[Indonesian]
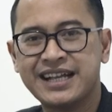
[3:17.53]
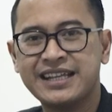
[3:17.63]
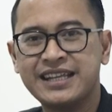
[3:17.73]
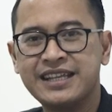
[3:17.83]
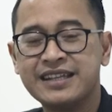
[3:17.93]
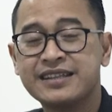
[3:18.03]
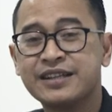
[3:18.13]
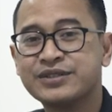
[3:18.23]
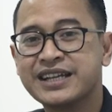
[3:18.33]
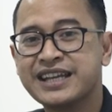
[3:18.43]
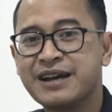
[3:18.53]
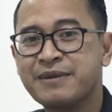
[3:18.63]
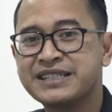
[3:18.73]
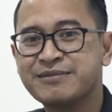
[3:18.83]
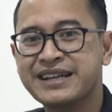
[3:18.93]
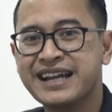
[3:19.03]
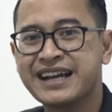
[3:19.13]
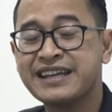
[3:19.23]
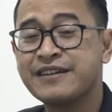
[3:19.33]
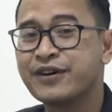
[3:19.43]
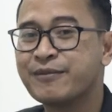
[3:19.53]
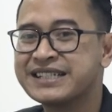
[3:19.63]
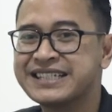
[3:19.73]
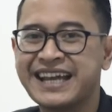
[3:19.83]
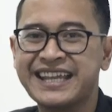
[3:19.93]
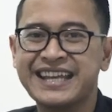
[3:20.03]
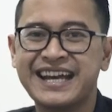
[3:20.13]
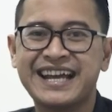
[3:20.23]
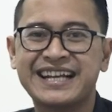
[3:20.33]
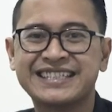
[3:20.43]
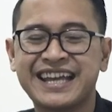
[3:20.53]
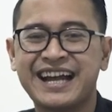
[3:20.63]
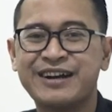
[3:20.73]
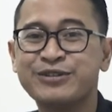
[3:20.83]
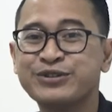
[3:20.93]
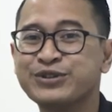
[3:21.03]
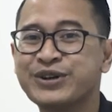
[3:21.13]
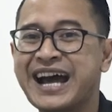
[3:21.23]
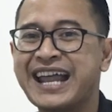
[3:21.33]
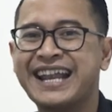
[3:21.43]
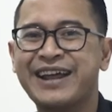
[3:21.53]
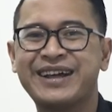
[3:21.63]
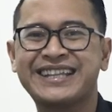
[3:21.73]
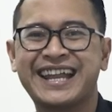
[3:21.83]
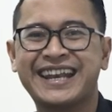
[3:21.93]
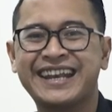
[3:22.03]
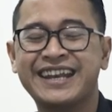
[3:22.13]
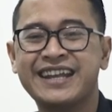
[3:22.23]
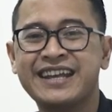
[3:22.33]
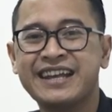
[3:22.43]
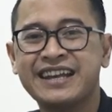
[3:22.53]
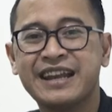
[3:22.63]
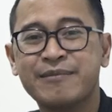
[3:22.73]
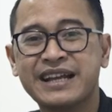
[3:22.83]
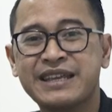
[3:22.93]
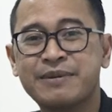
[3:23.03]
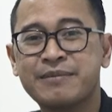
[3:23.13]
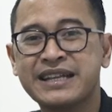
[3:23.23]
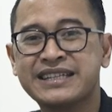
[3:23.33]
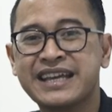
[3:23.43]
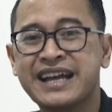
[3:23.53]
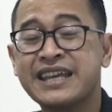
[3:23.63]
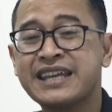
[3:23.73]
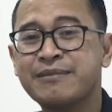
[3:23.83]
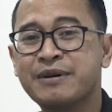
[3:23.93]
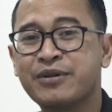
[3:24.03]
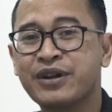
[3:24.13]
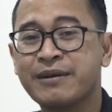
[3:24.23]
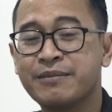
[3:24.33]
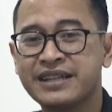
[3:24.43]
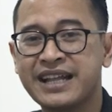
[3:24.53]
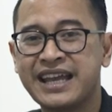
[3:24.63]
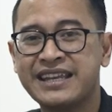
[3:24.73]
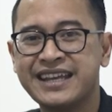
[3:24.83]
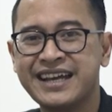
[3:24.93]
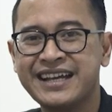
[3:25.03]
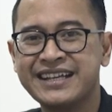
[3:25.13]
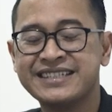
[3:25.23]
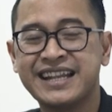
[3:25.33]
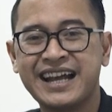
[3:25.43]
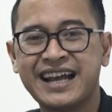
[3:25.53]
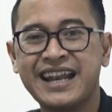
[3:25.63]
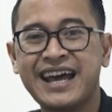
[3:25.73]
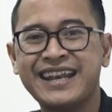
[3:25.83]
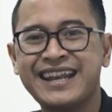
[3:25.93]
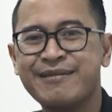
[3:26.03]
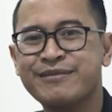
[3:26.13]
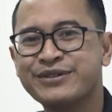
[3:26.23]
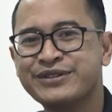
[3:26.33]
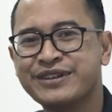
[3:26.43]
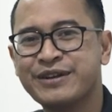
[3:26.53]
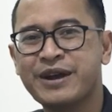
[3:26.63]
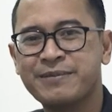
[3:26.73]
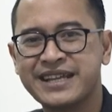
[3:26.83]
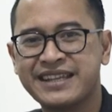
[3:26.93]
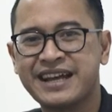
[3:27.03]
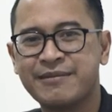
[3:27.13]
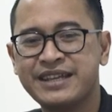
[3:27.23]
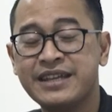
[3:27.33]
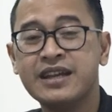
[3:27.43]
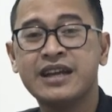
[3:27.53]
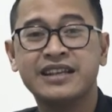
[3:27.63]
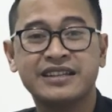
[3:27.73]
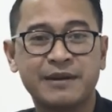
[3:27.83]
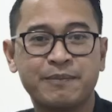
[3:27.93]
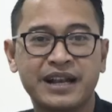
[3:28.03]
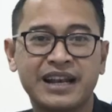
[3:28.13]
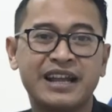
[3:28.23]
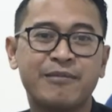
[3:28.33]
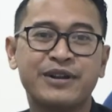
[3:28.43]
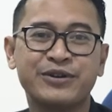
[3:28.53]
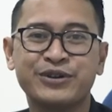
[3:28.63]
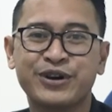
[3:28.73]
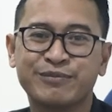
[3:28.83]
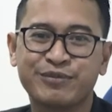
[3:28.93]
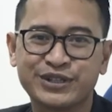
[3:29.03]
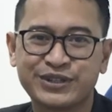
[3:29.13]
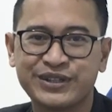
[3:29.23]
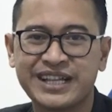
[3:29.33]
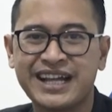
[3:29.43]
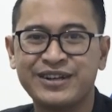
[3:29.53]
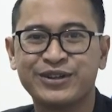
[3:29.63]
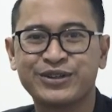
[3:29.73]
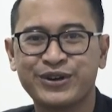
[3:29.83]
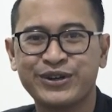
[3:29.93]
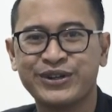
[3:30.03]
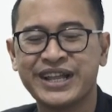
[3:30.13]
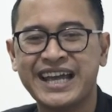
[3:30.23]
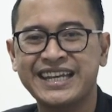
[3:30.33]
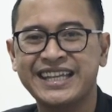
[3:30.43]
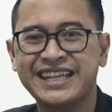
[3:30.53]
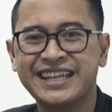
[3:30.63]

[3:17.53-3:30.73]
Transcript: kali ini. Tentu saja masih banyak informasi lainnya yang sayang untuk Anda lewatkan. Dan bagi pembaca yang ingin memperoleh berita lainnya, silakan Anda mengunjungi website kami di www.poskota.co.id.